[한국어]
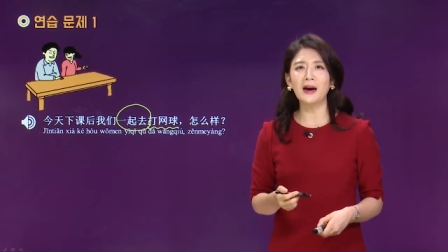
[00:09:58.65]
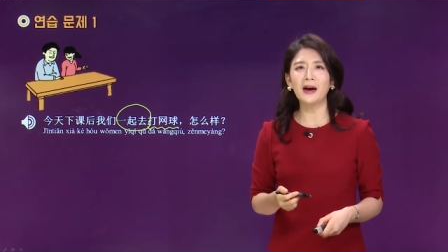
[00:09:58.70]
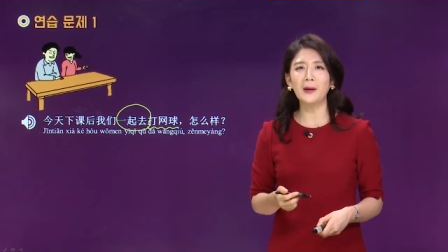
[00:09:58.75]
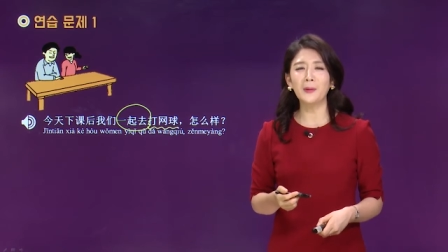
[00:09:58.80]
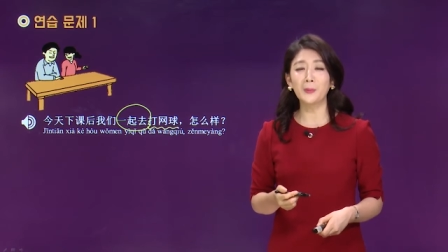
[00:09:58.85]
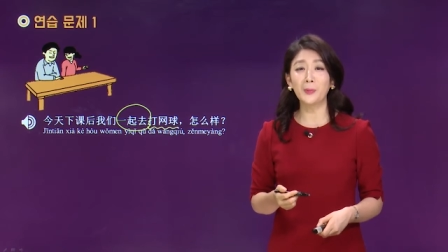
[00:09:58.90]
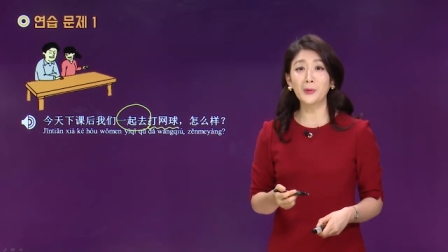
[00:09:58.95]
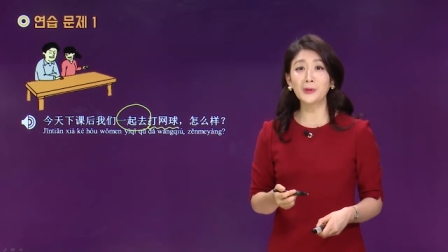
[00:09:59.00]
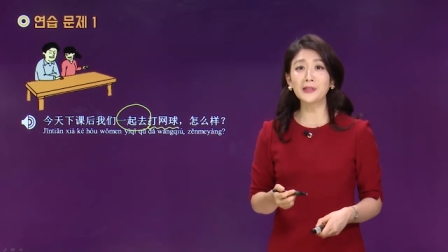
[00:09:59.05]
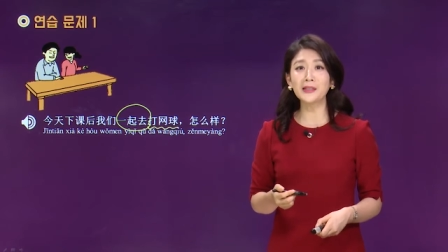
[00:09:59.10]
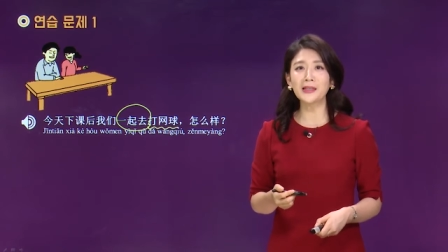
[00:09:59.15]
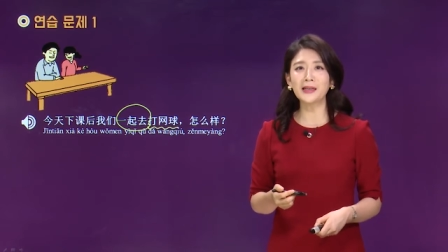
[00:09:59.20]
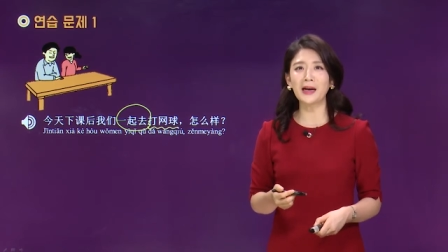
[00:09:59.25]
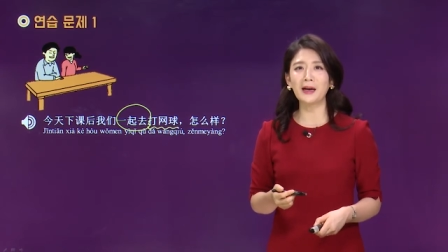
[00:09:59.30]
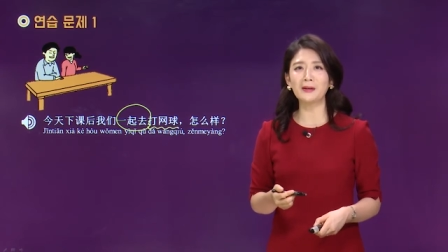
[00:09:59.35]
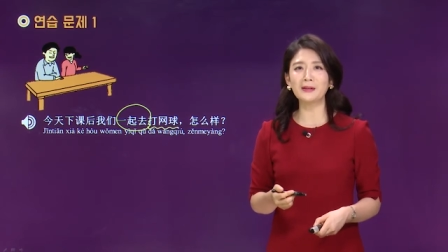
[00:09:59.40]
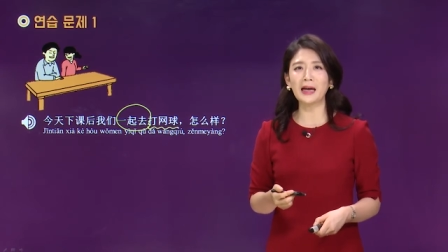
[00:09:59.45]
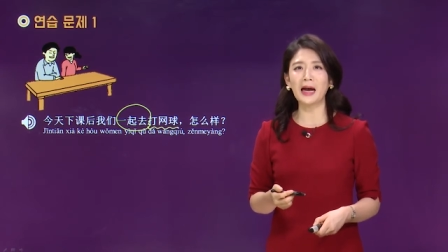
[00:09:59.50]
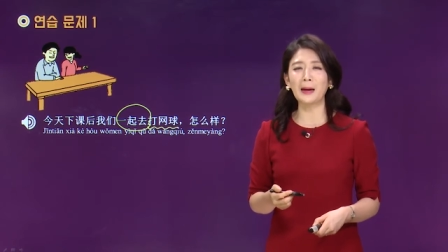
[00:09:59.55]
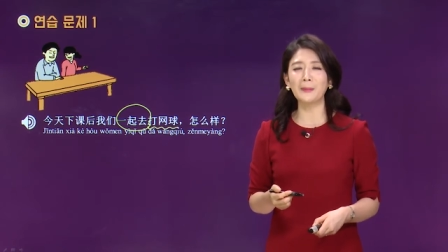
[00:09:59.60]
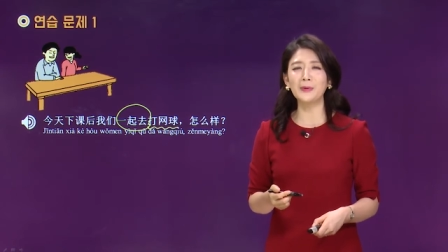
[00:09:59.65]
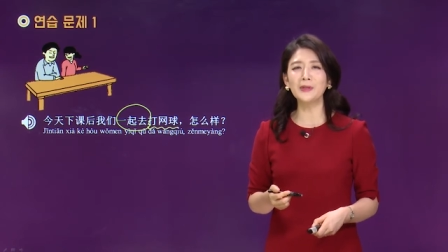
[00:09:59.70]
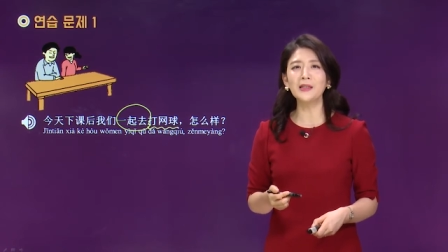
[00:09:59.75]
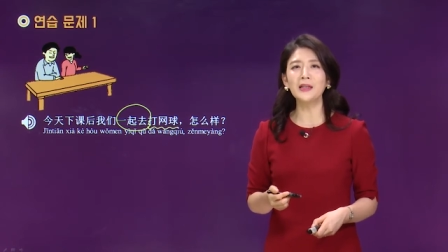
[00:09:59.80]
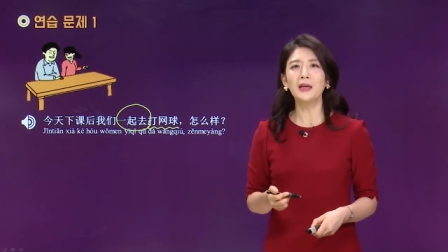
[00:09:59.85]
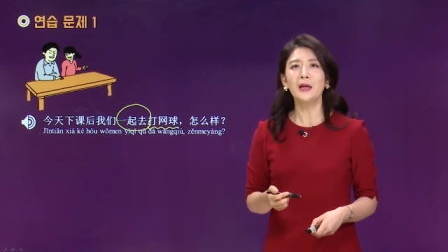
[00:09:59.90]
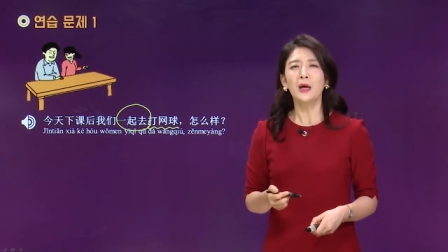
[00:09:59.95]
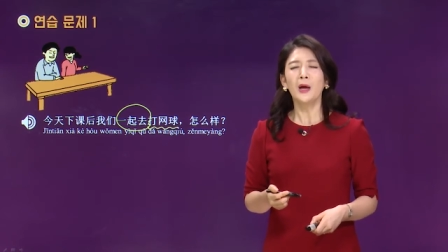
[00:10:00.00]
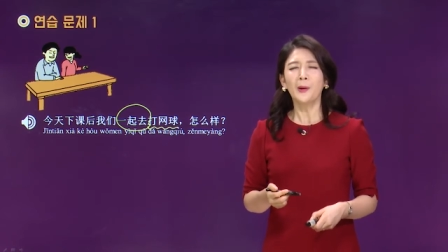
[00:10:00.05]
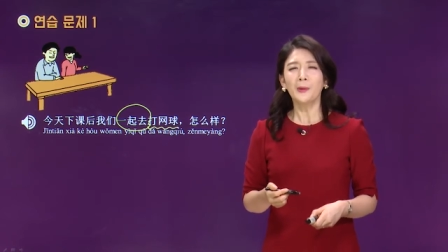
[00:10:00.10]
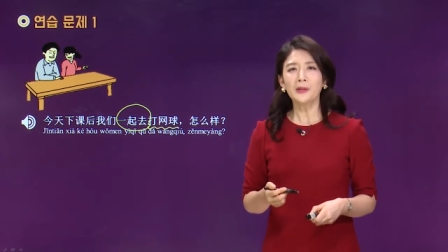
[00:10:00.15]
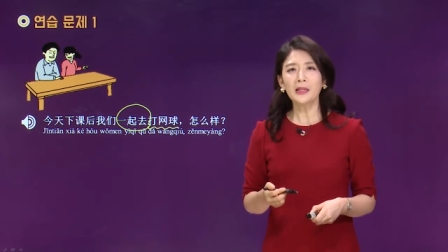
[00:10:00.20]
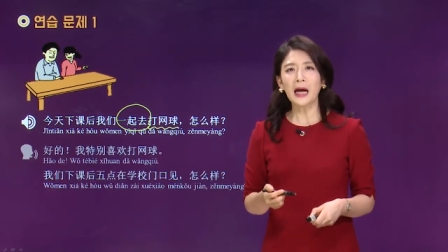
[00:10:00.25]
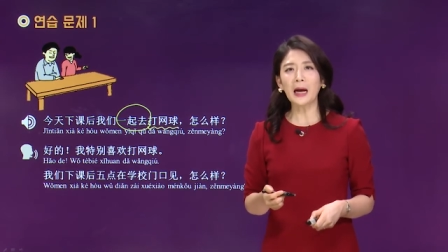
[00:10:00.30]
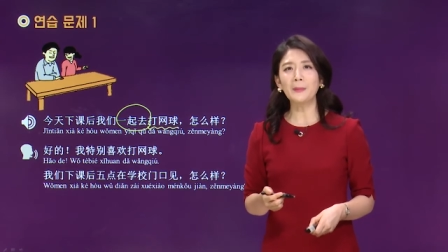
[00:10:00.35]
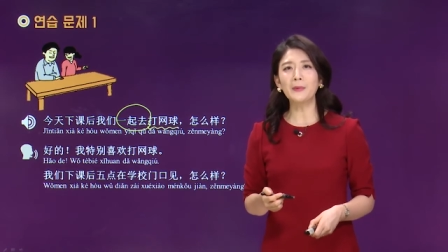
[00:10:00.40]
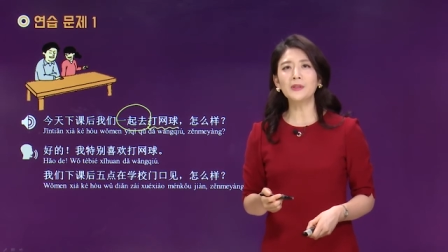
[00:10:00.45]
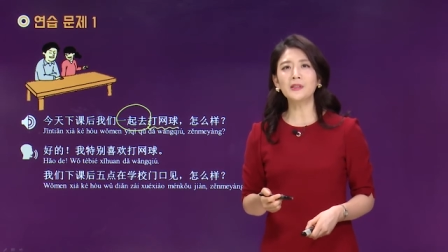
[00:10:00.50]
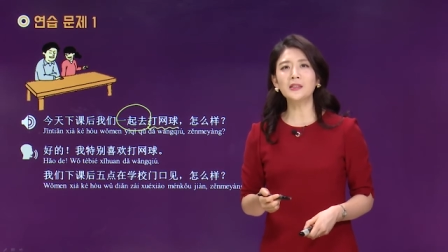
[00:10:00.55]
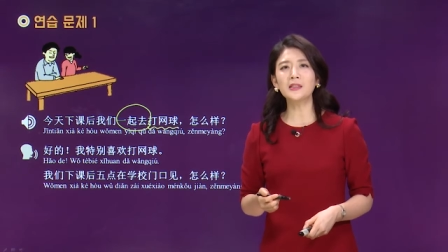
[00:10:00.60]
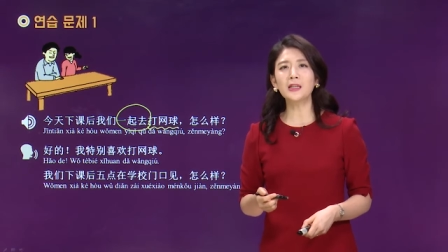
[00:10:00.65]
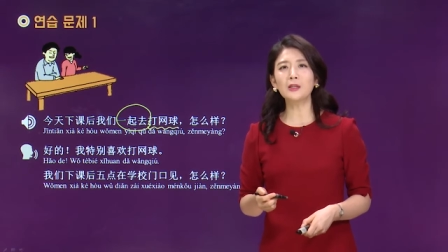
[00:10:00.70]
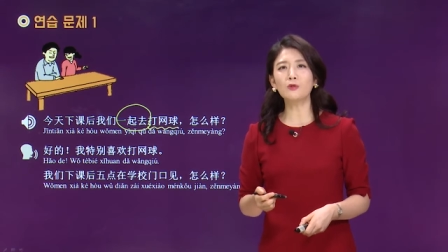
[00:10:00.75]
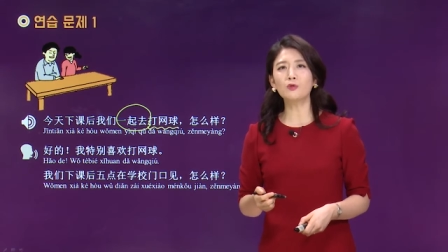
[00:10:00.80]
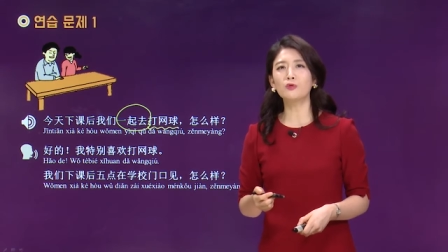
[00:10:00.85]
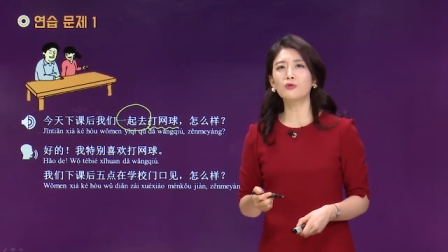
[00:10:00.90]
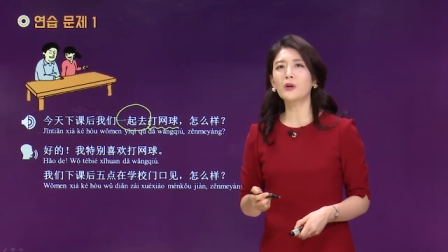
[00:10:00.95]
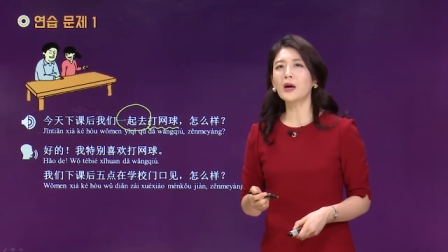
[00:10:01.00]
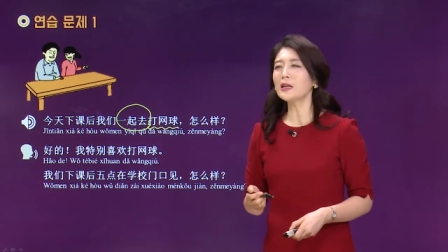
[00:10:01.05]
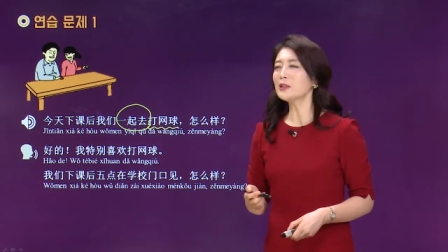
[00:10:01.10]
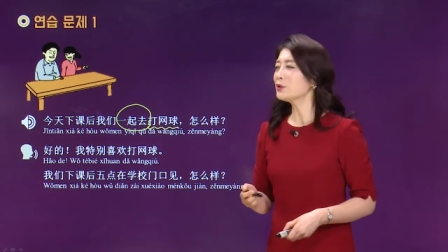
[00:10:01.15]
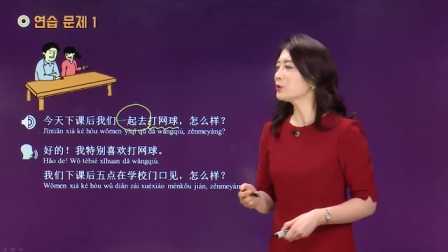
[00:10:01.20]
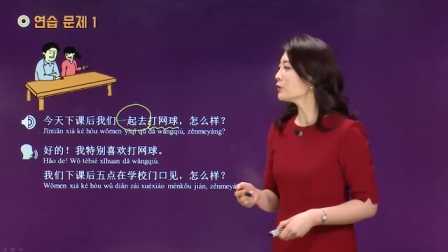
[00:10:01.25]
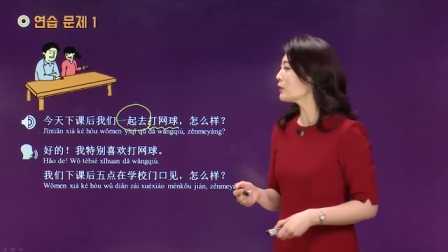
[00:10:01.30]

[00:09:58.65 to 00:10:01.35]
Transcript: 한번 보실까요? 답은? 답은 크게 두 가지로